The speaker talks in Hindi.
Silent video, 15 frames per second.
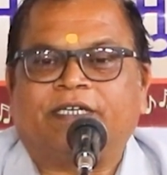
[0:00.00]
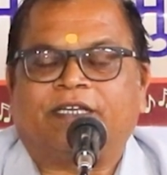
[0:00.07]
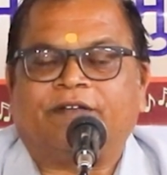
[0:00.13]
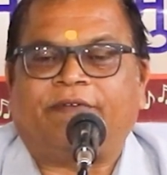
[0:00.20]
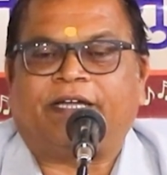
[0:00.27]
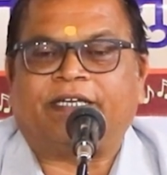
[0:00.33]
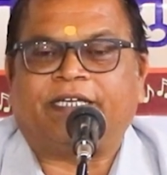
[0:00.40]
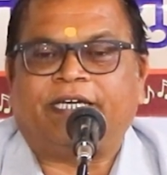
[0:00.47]

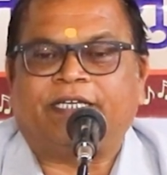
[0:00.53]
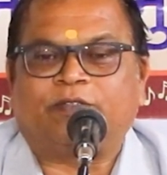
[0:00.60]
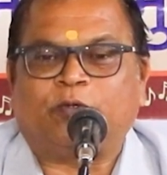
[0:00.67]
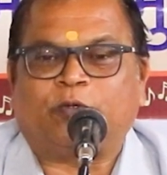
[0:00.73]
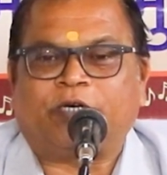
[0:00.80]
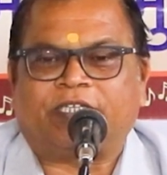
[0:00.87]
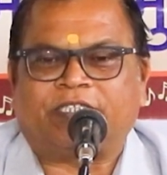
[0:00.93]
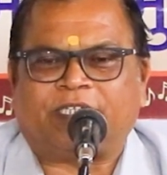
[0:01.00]
करवाना है
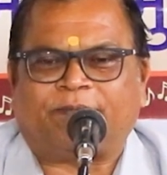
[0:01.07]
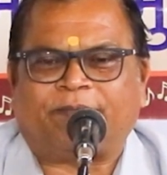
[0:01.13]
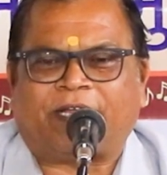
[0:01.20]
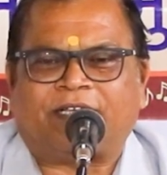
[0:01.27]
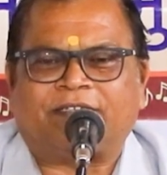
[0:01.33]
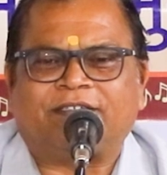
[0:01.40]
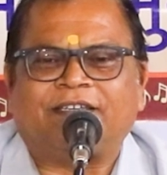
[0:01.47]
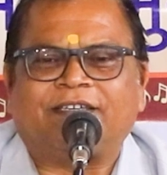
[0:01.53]
तो कर
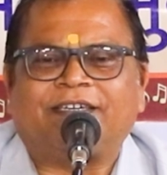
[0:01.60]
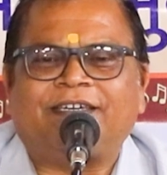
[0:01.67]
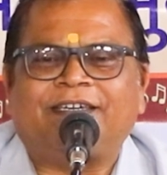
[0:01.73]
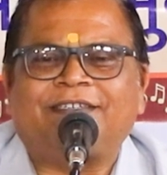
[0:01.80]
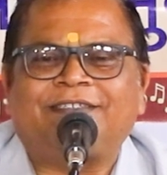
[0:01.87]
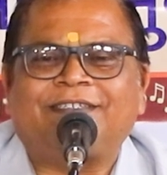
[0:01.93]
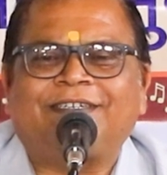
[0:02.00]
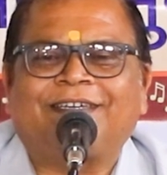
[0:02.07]
चपरासिल की
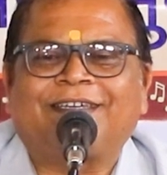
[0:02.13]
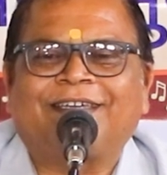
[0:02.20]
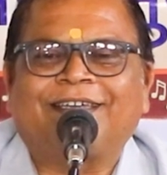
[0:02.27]
ही जी